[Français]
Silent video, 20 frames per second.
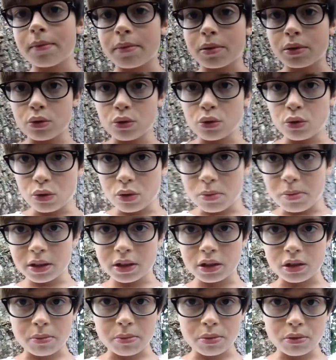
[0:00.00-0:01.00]
Parce que les mecs,
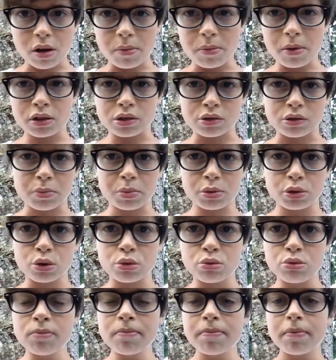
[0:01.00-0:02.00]
ils sont un peu là-bas, ils sont un peu
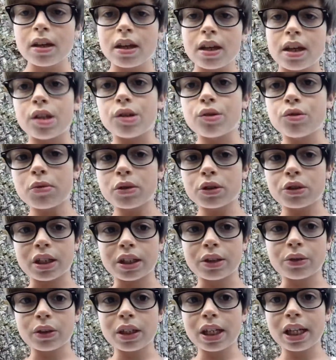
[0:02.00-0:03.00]
chelous. Du coup, moi, je suis
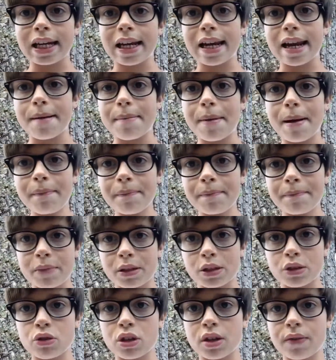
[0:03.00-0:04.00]
allé tourner là-bas.
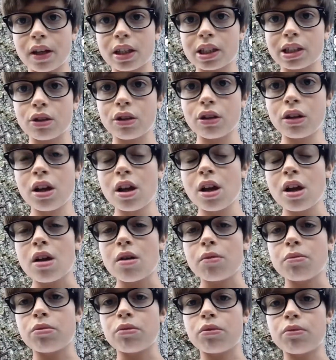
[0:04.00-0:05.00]
Parce qu'il y avait un socle.
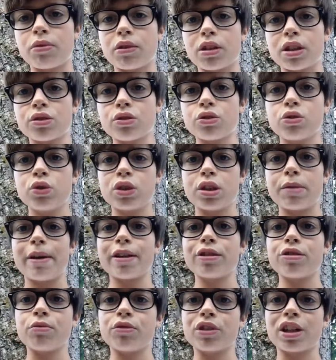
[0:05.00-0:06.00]
Bon, pour l'instant, du coup, j'ai pas
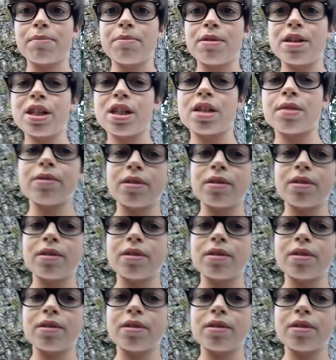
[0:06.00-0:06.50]
reçu mon trépied,